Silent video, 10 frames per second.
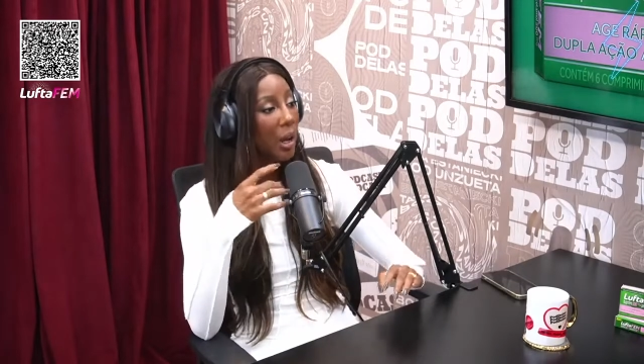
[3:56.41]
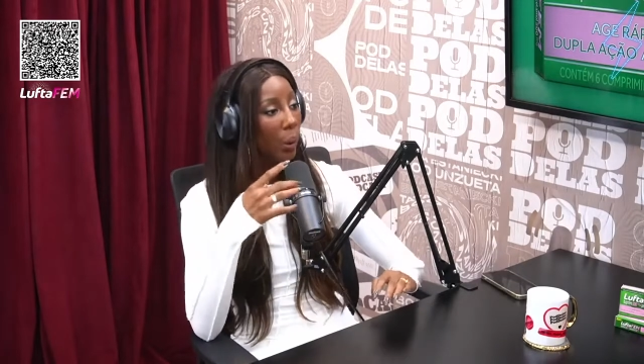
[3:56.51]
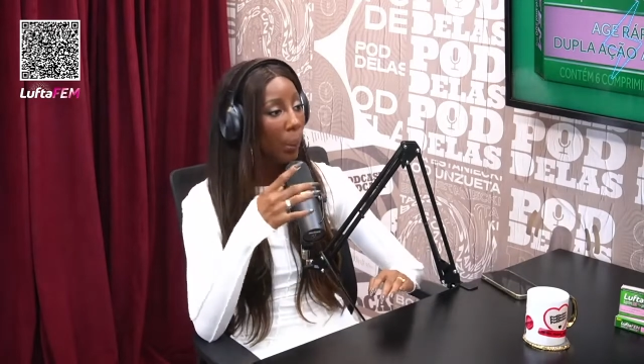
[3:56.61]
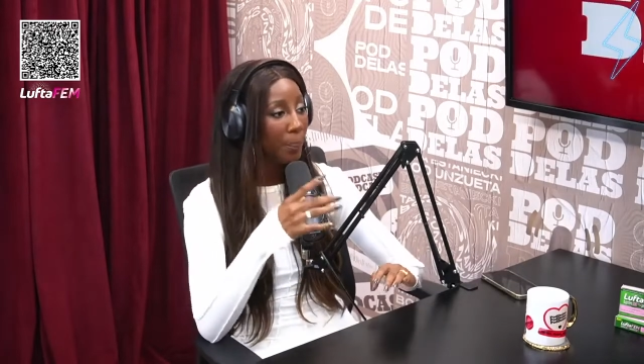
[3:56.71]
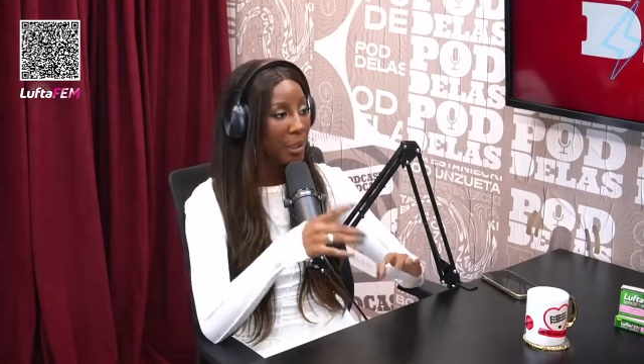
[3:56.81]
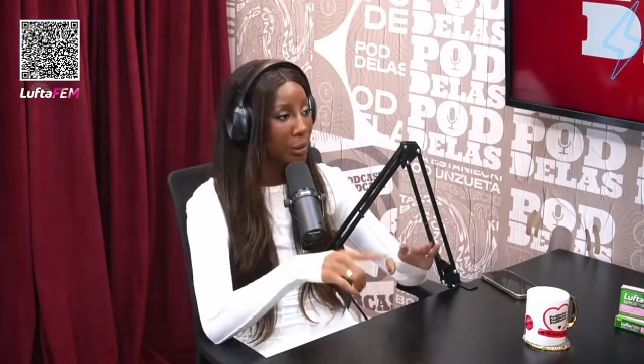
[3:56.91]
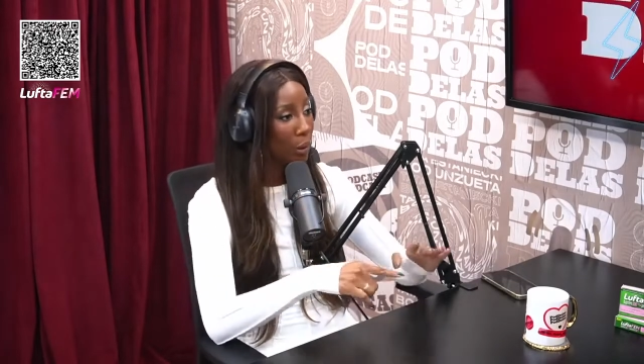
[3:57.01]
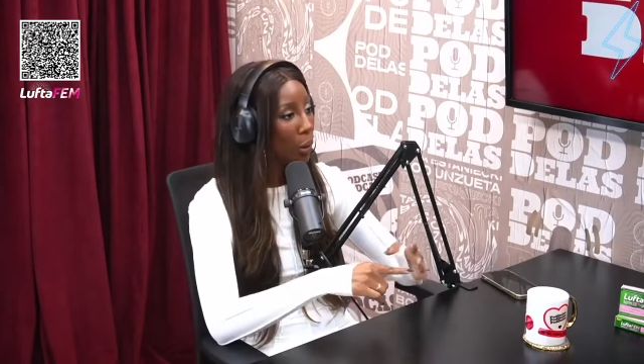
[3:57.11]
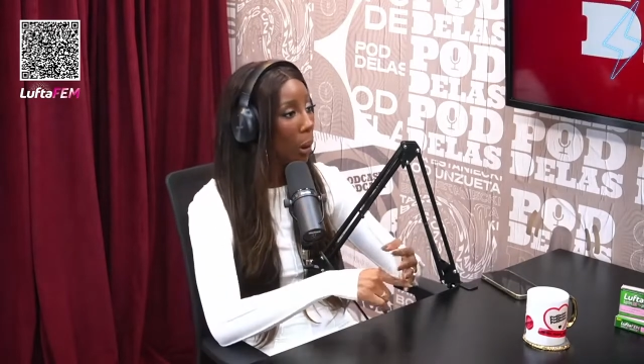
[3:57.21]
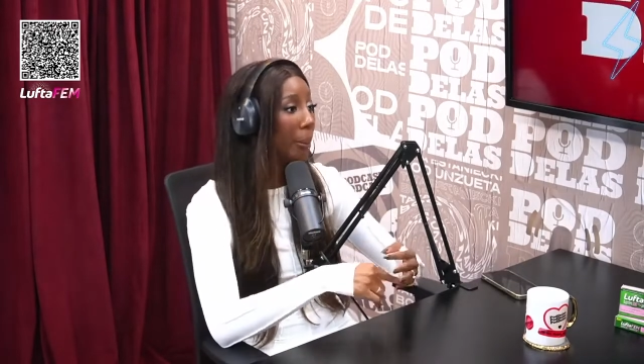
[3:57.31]
o piso
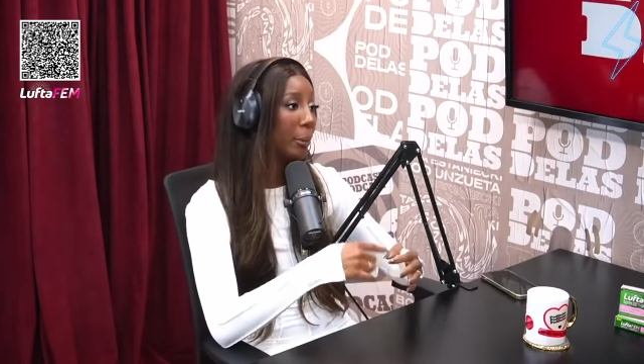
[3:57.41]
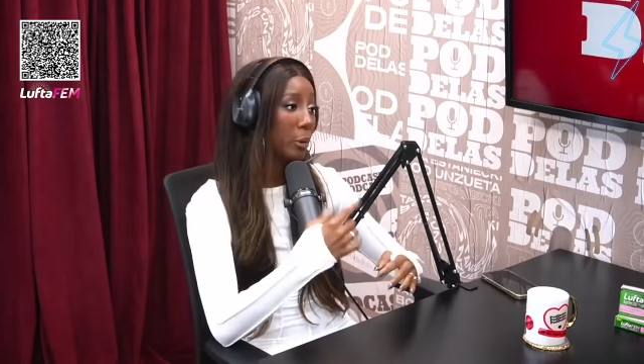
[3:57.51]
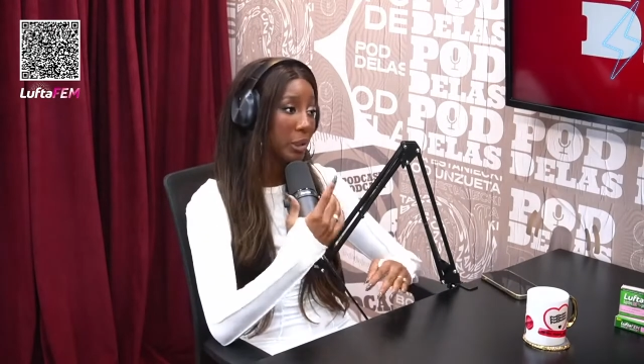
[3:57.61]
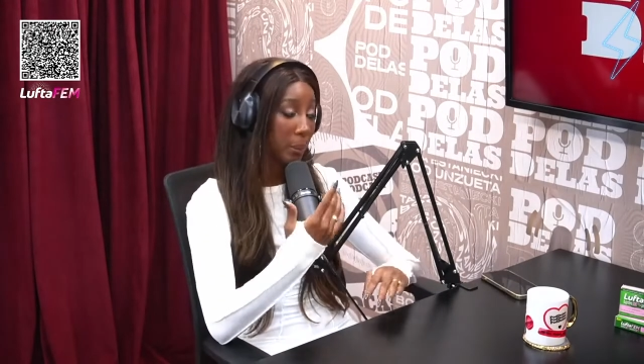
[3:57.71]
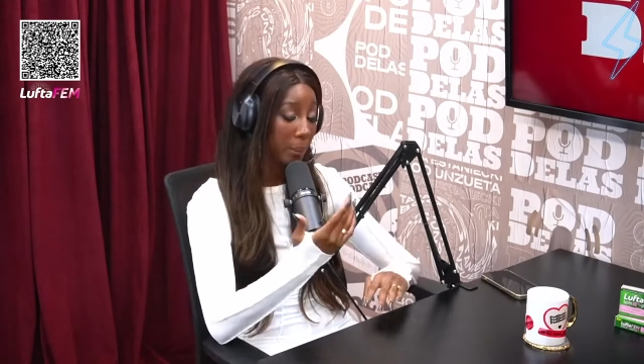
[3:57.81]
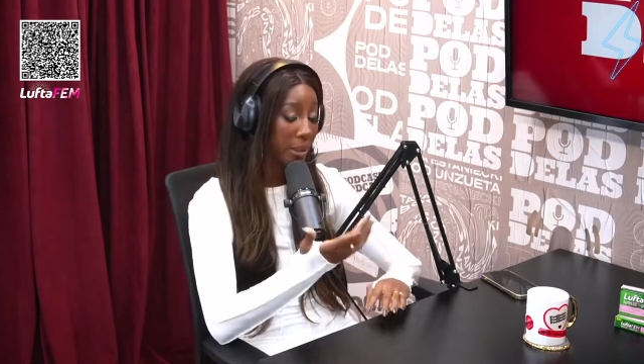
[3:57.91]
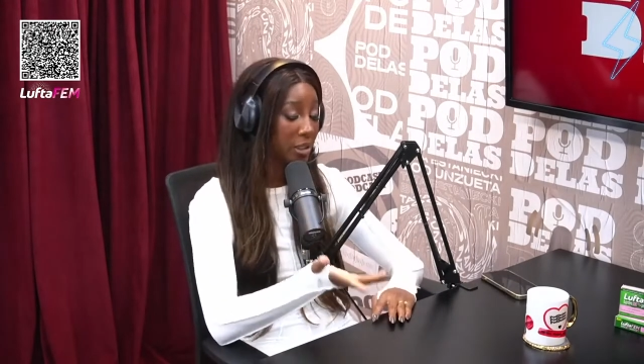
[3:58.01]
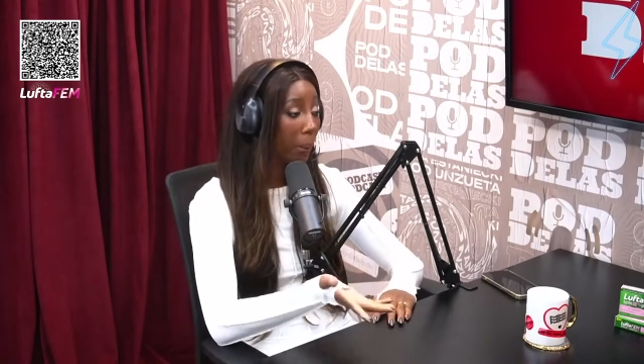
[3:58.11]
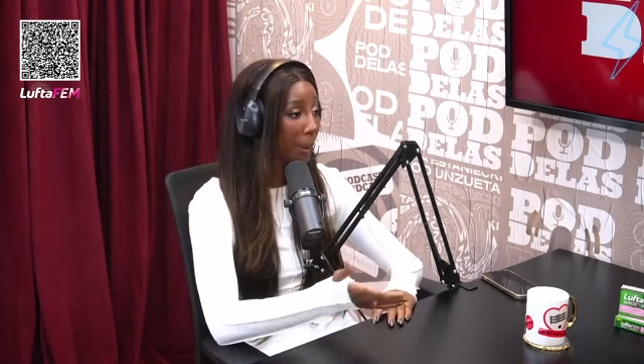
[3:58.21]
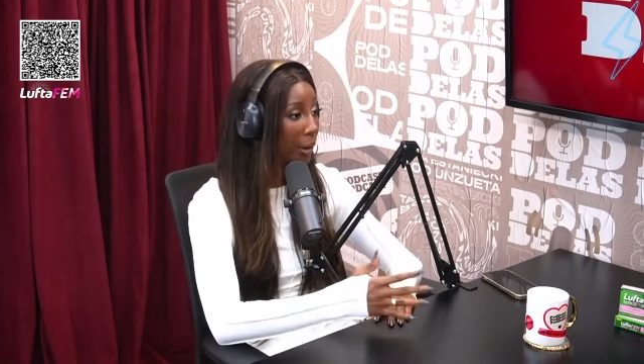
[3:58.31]
que eu compro, que o
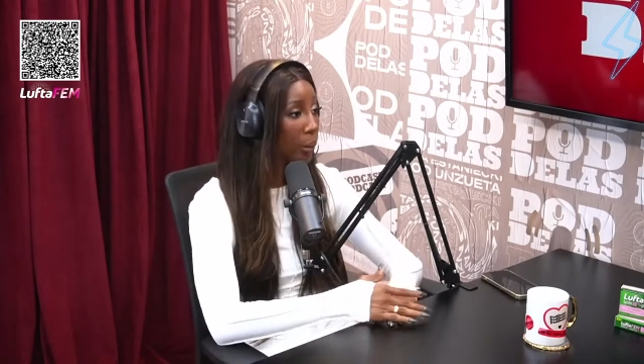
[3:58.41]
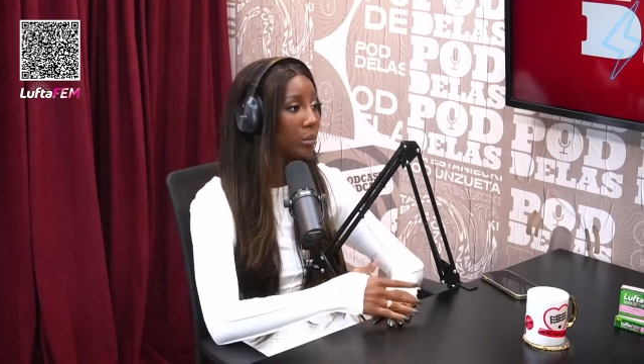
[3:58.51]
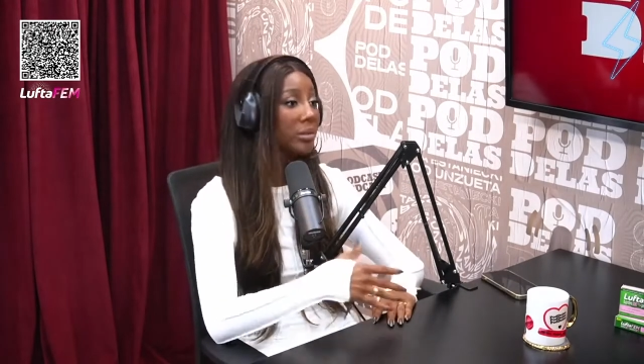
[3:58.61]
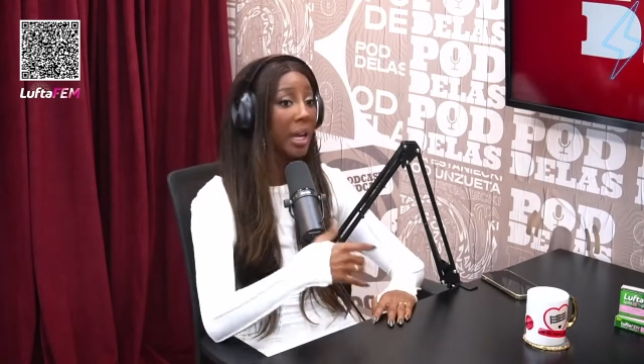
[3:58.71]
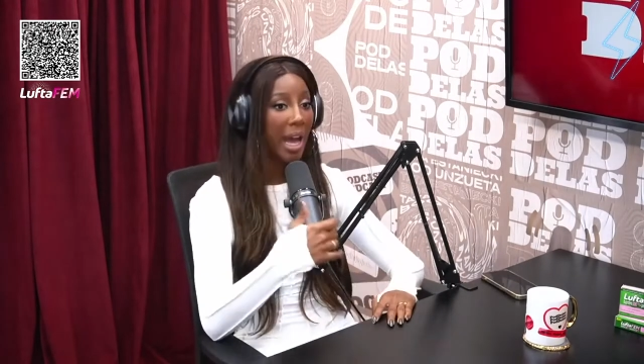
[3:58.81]
pessoal pergunta.